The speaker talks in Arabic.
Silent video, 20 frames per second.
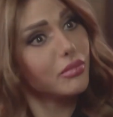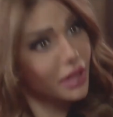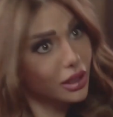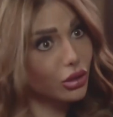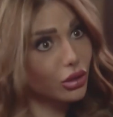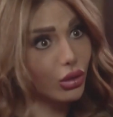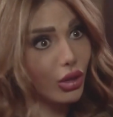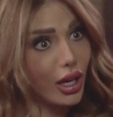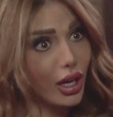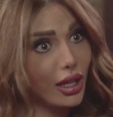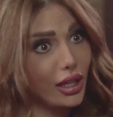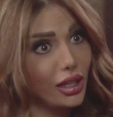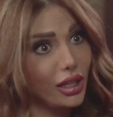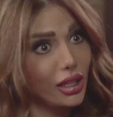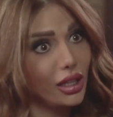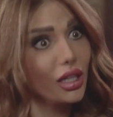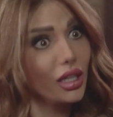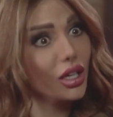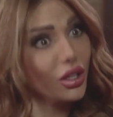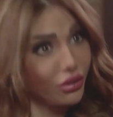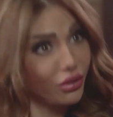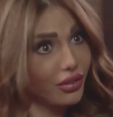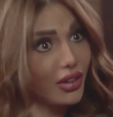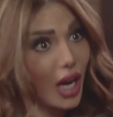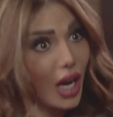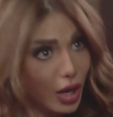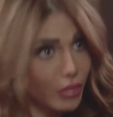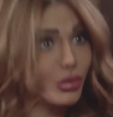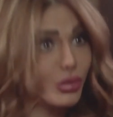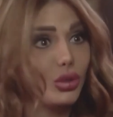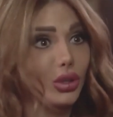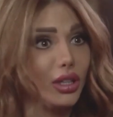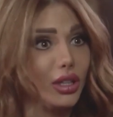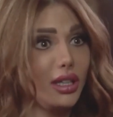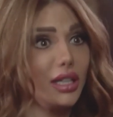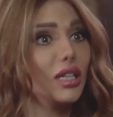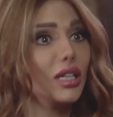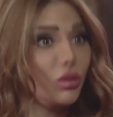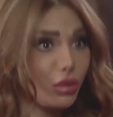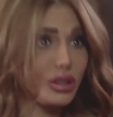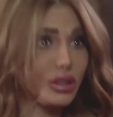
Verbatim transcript: بيت لؤي في أبوكي اللي